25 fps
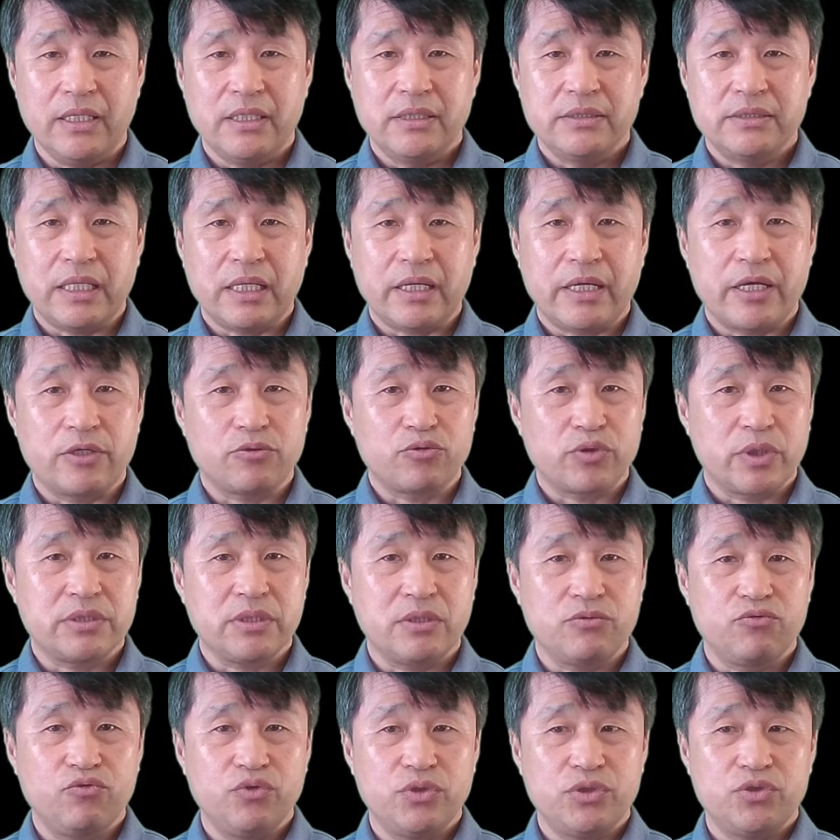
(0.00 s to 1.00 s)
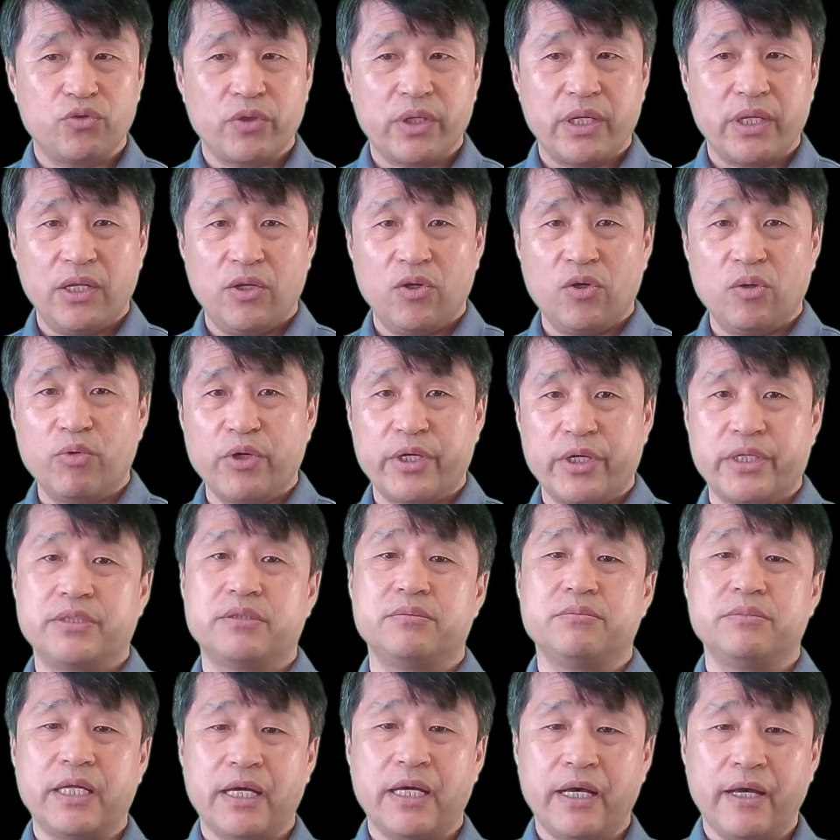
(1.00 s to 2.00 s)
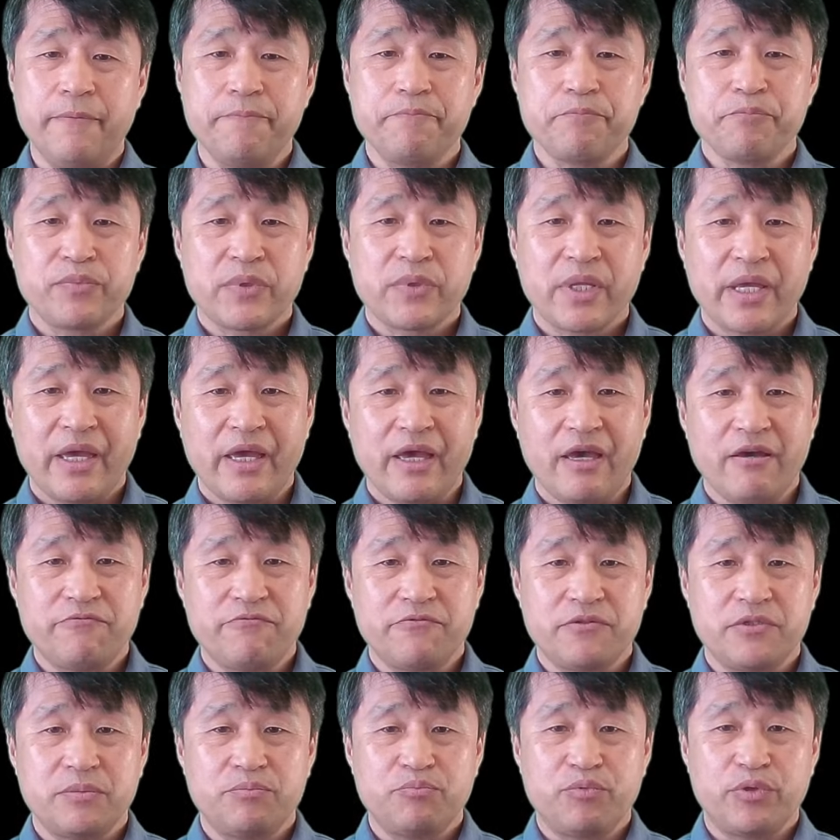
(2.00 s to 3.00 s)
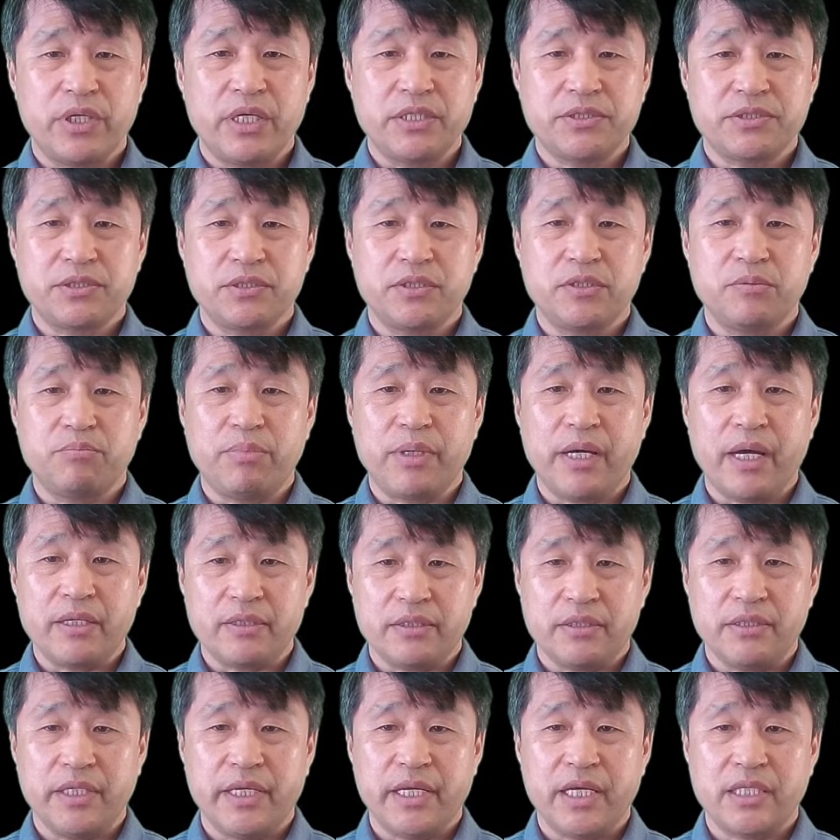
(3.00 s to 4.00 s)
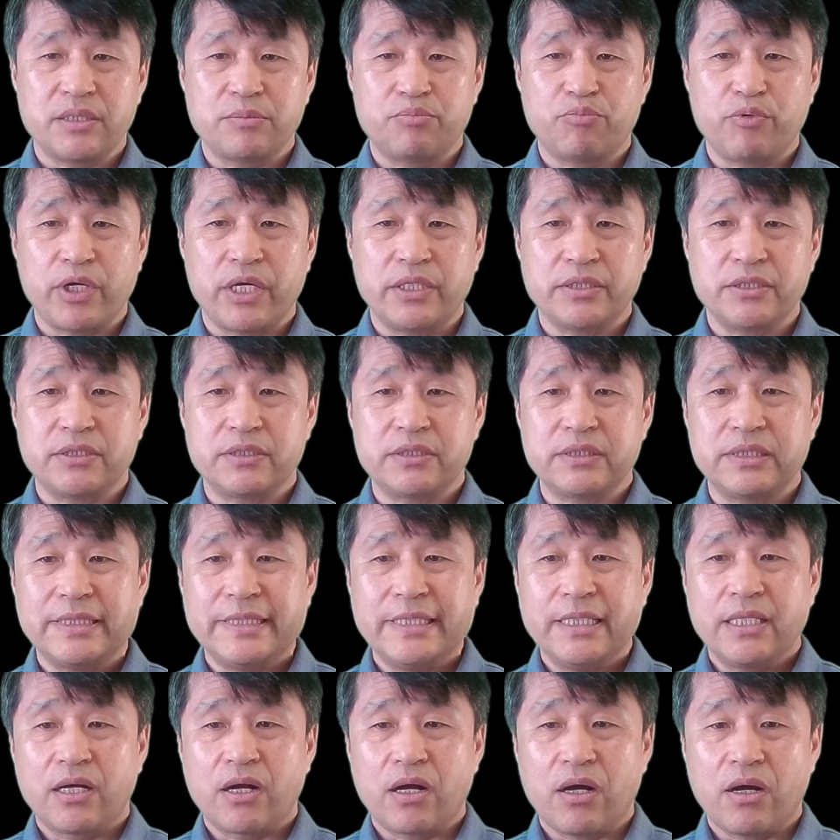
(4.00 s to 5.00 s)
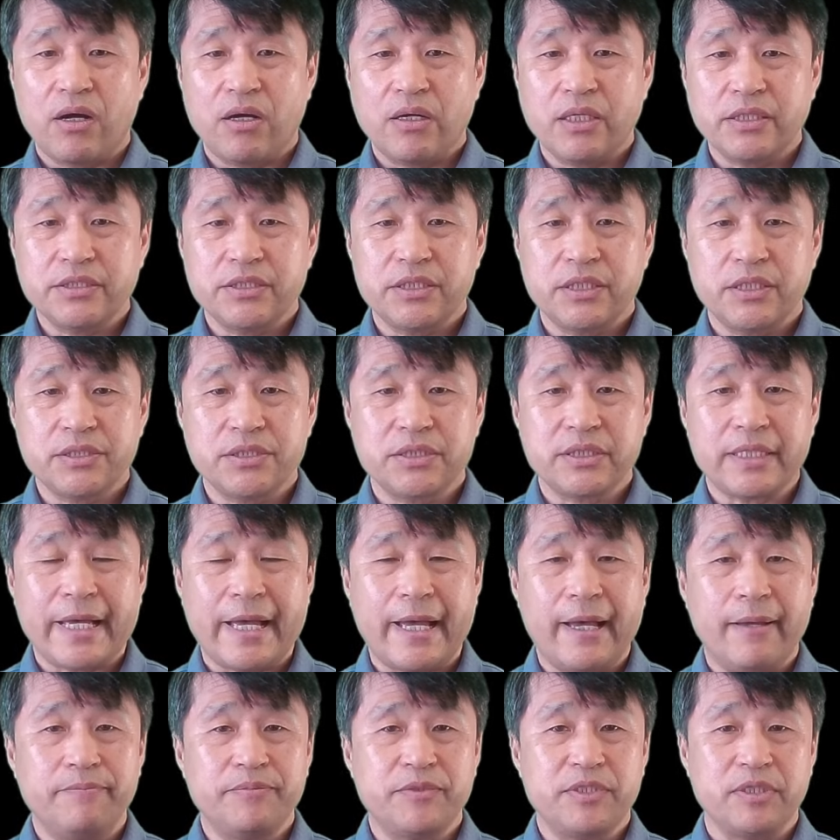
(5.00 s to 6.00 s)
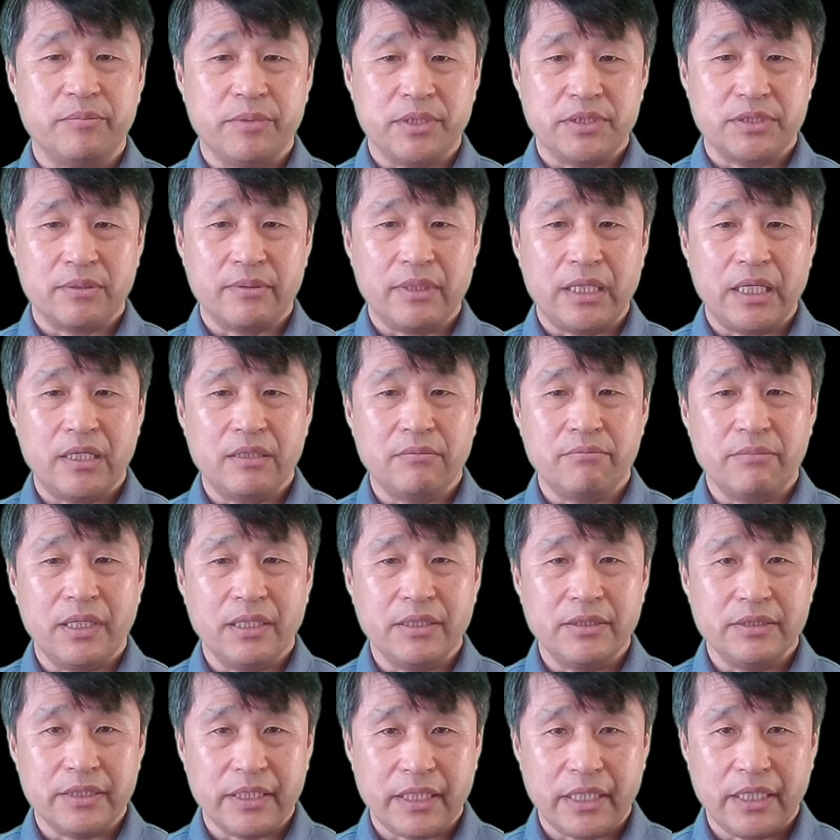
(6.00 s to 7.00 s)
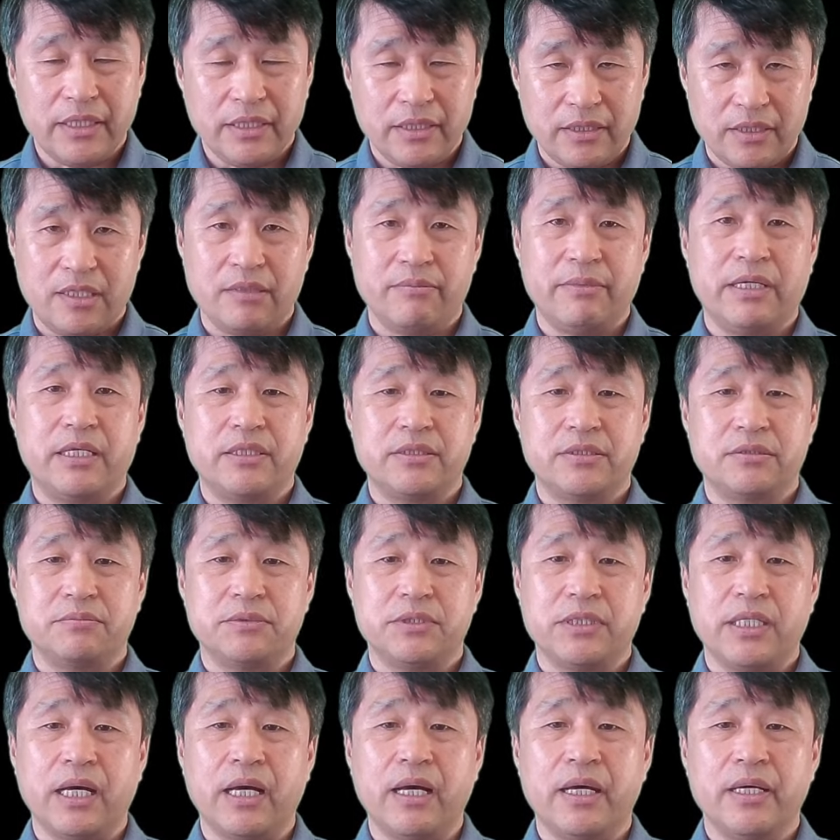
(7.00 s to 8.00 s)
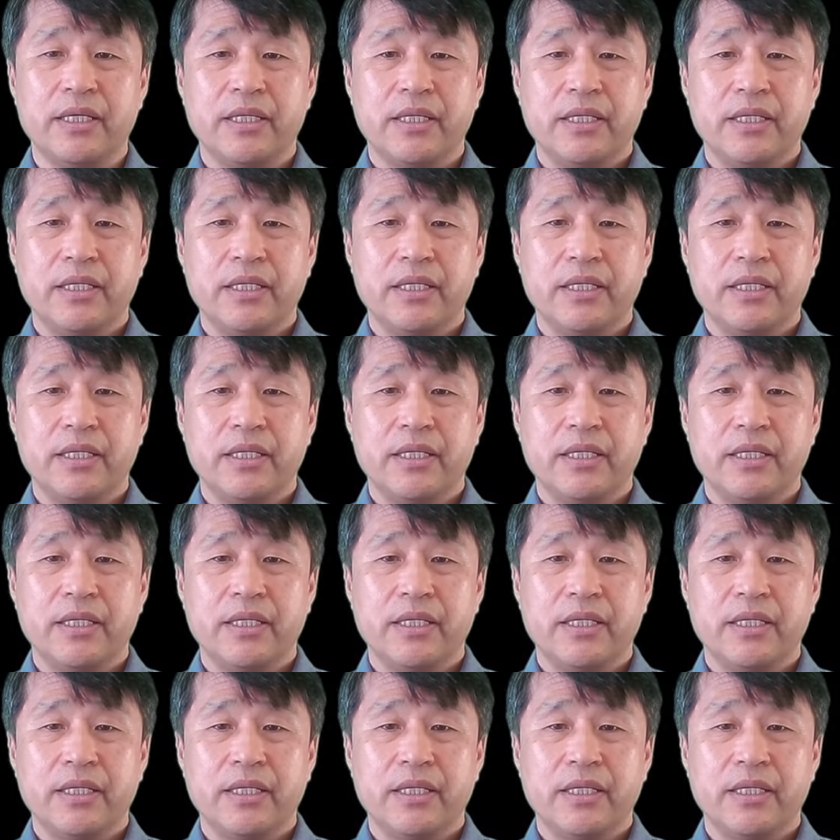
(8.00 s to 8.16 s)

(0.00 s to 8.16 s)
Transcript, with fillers: 자, 계속해서 뒤쪽의 내용 보겠습니다. After President Biden expressed cautious optimism on Monday 이렇게 말했습니다.